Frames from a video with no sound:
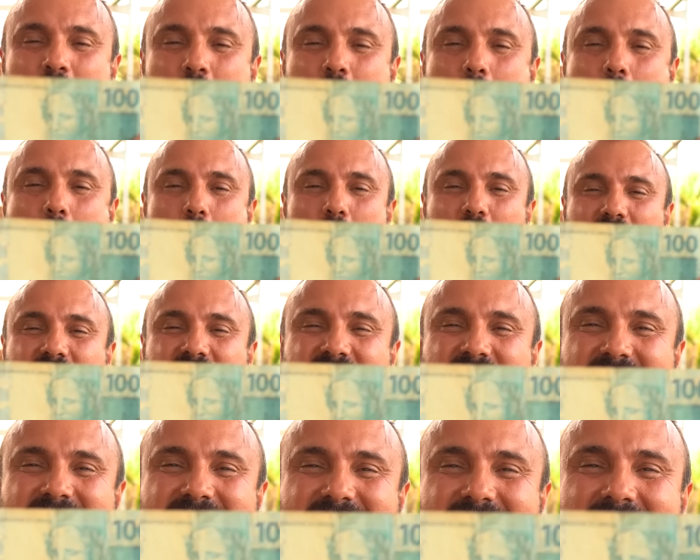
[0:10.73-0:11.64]
com
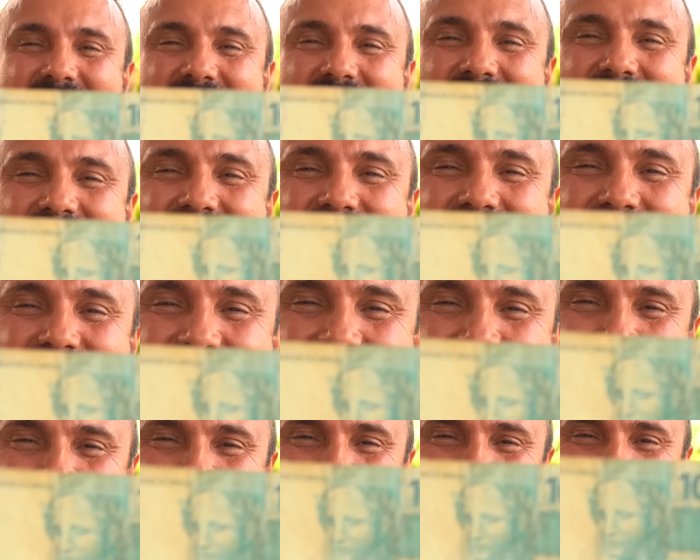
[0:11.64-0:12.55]
100
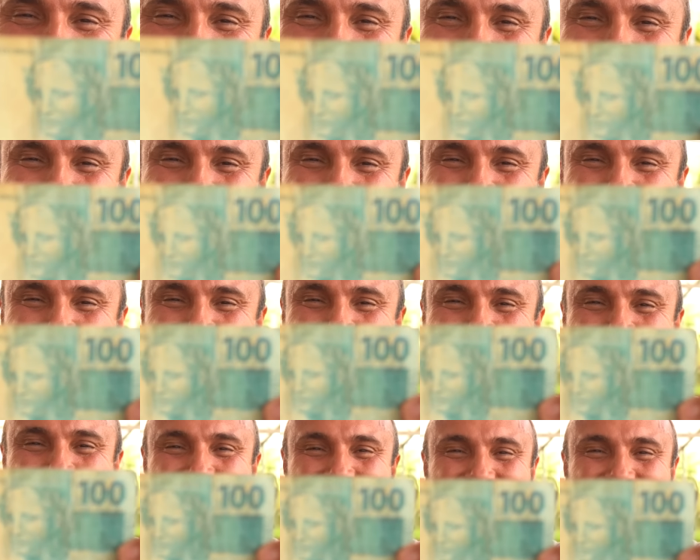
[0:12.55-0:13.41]
reais.